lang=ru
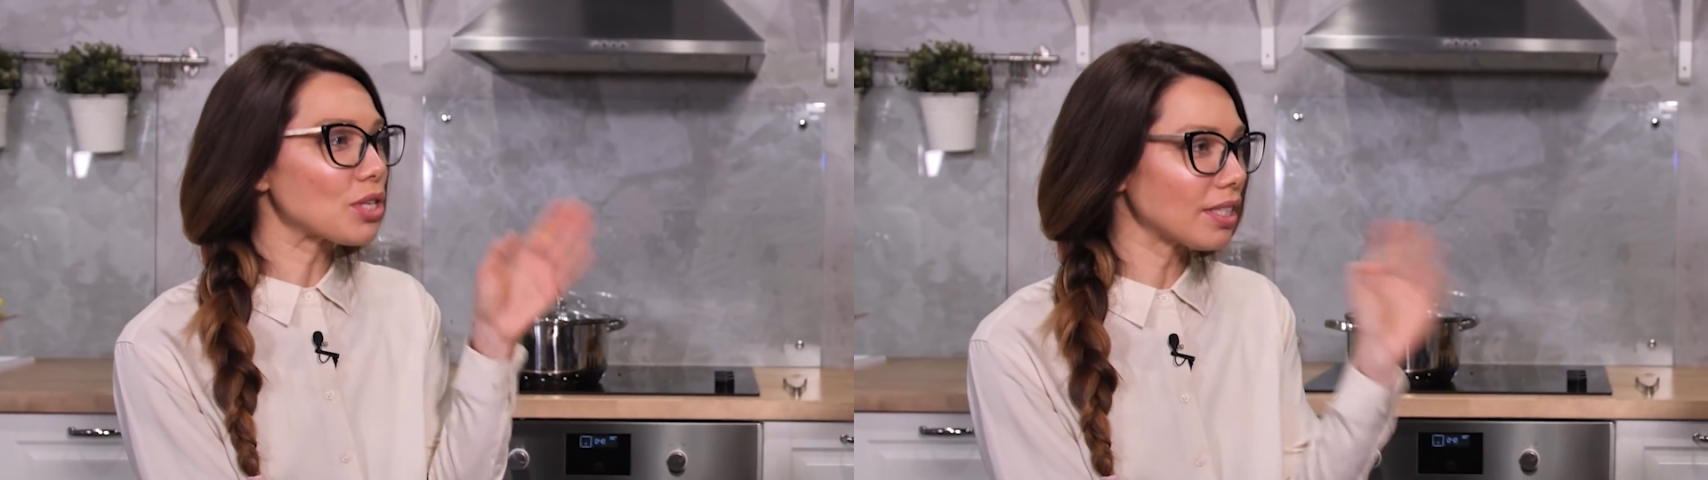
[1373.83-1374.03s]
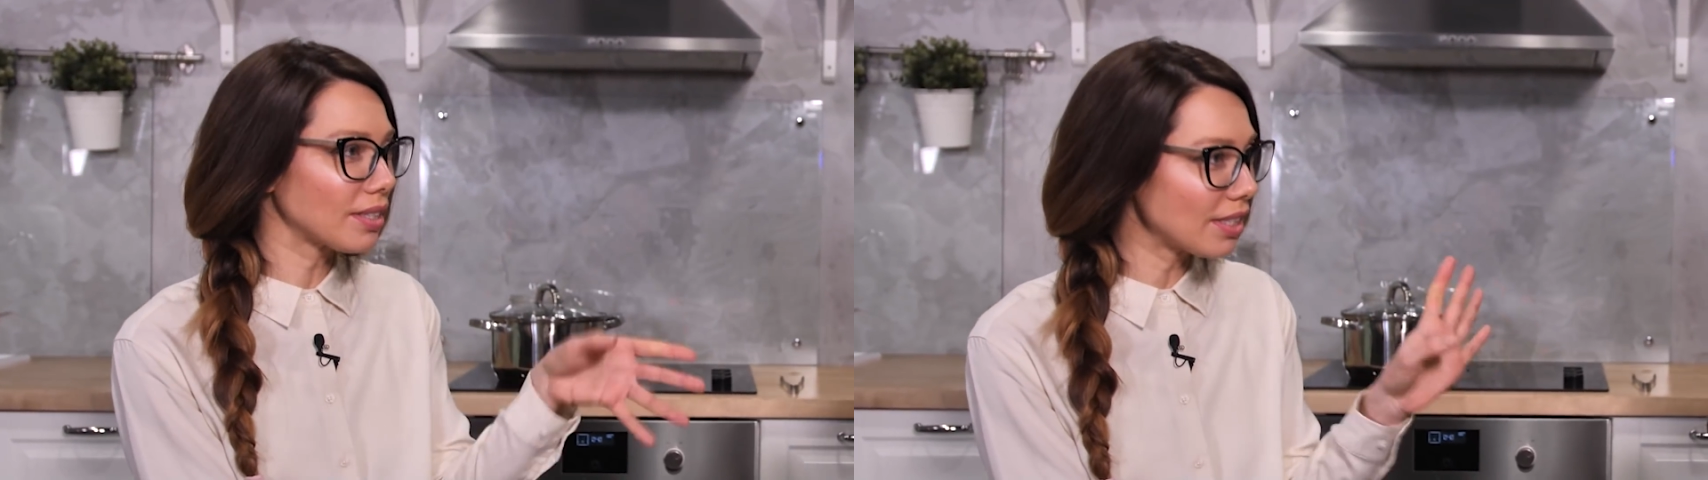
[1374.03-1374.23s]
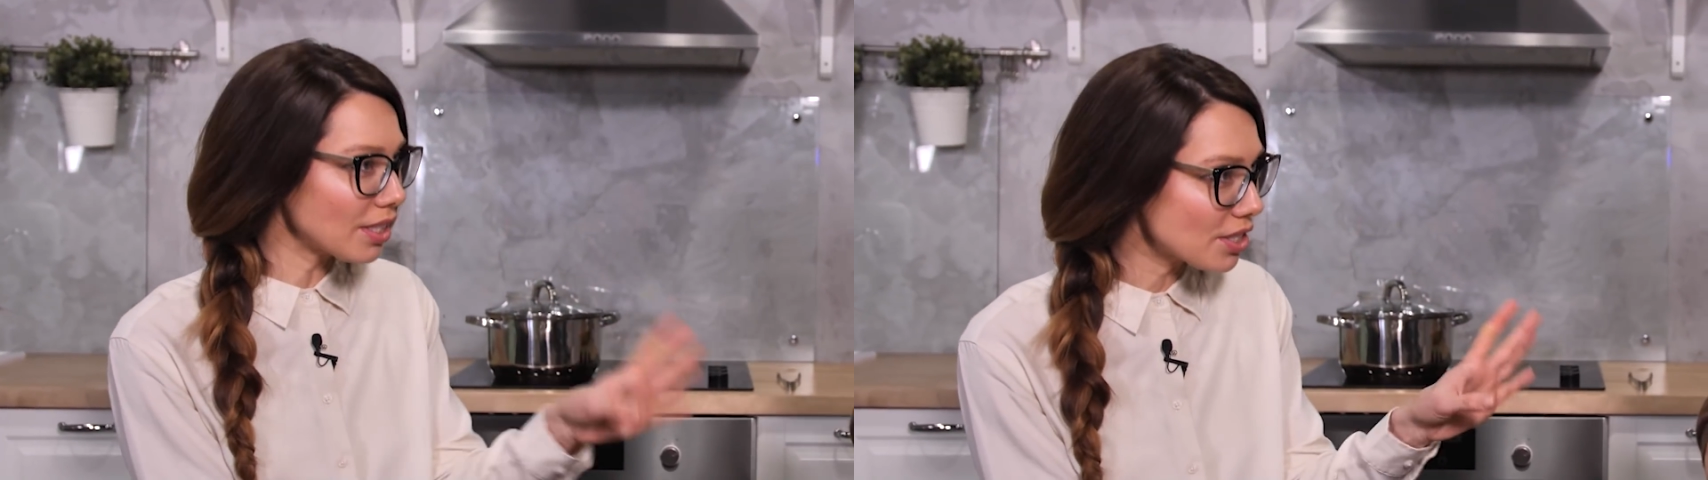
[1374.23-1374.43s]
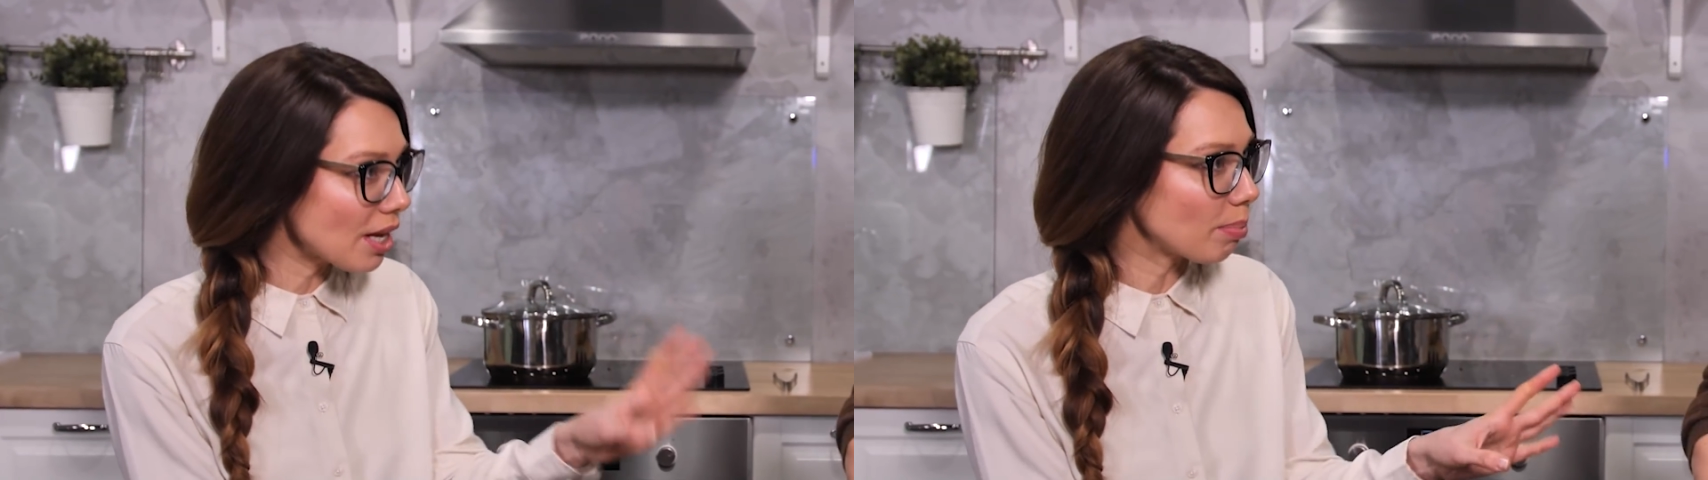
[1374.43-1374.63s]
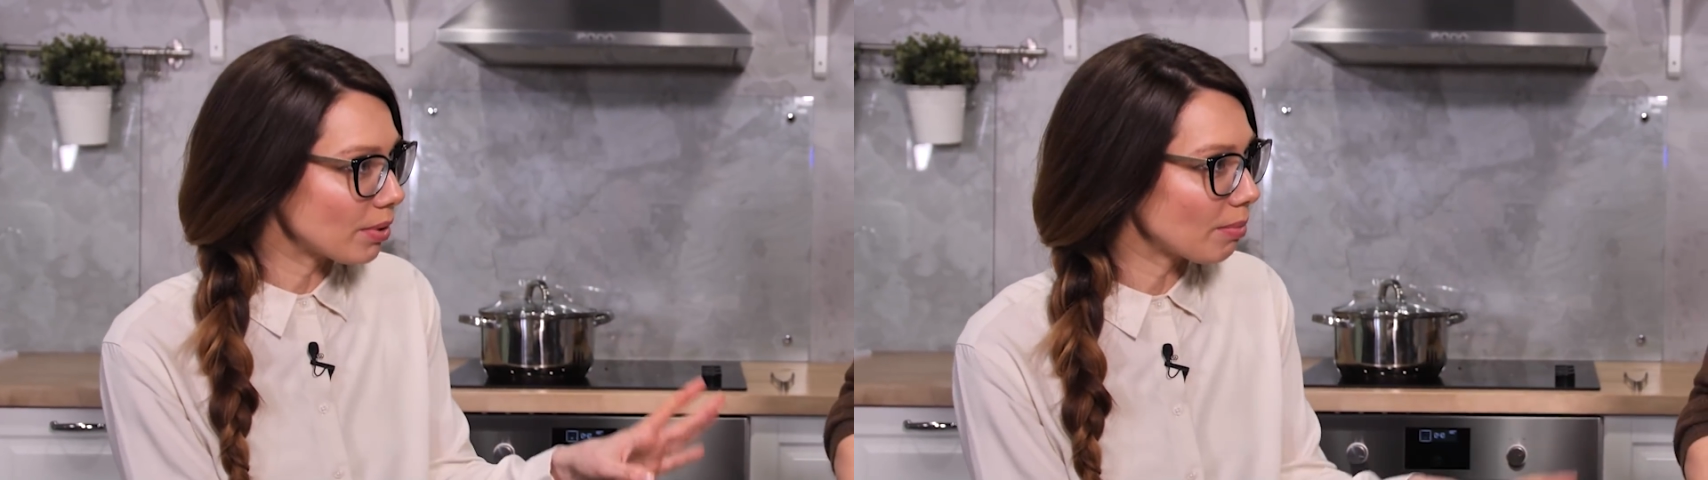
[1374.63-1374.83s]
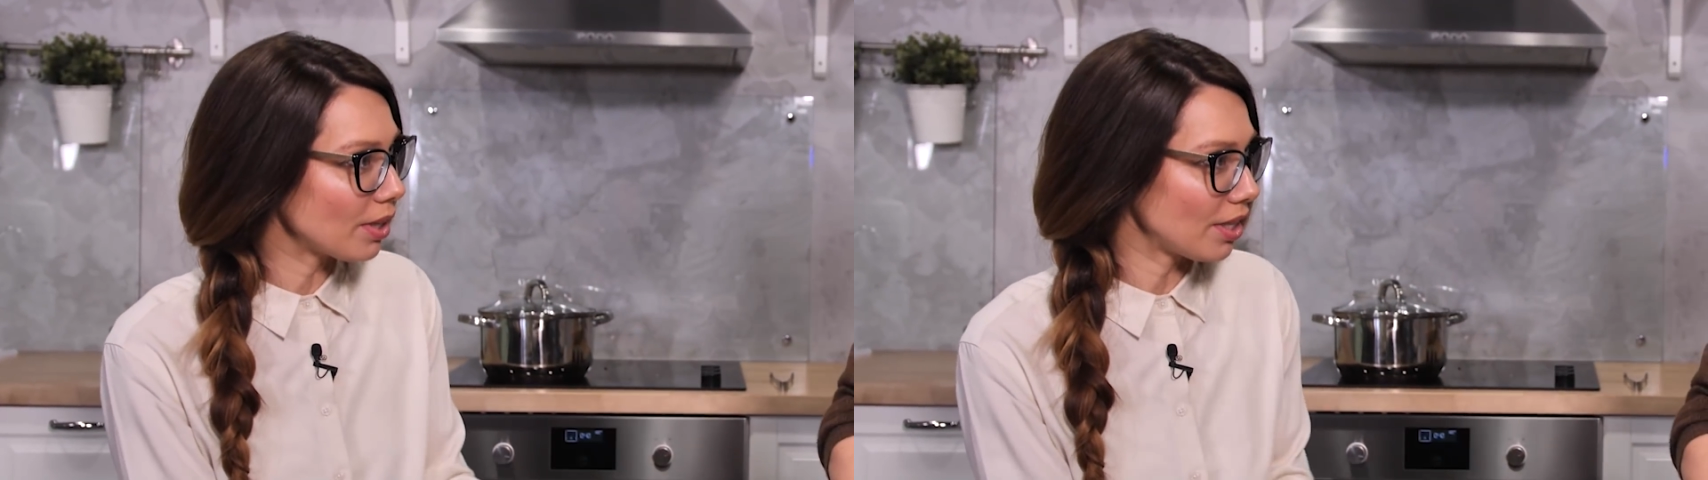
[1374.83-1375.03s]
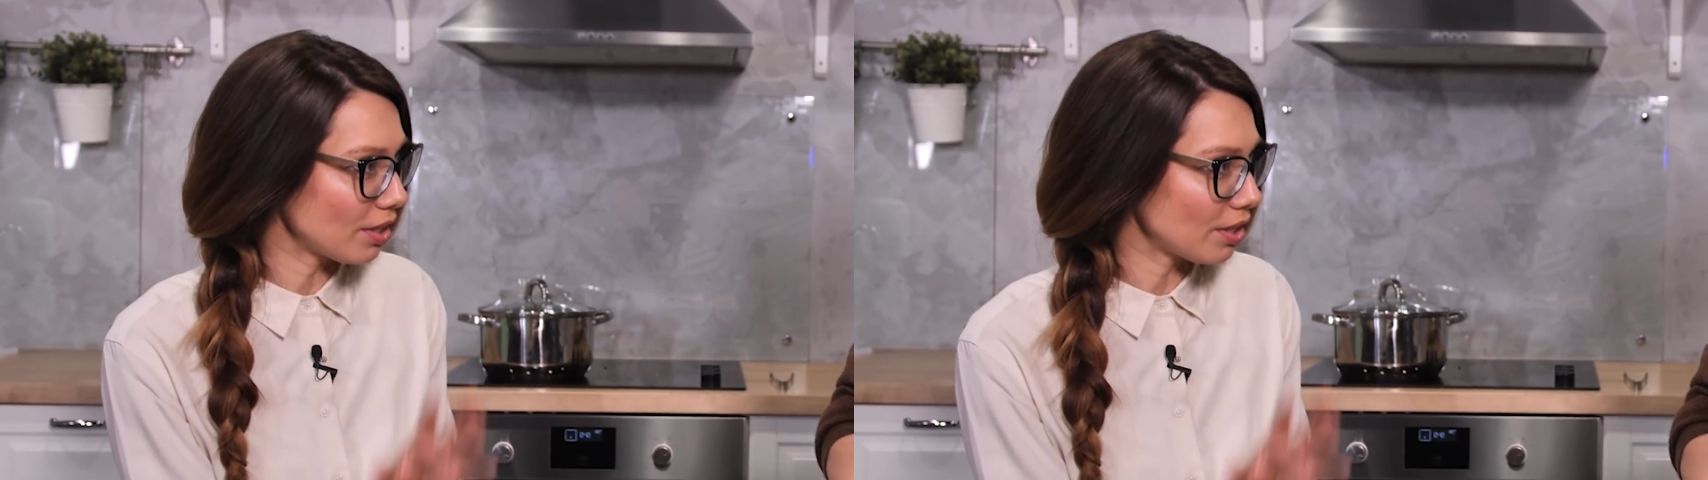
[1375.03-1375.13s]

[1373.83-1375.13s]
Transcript: Потому что ты должна понимать,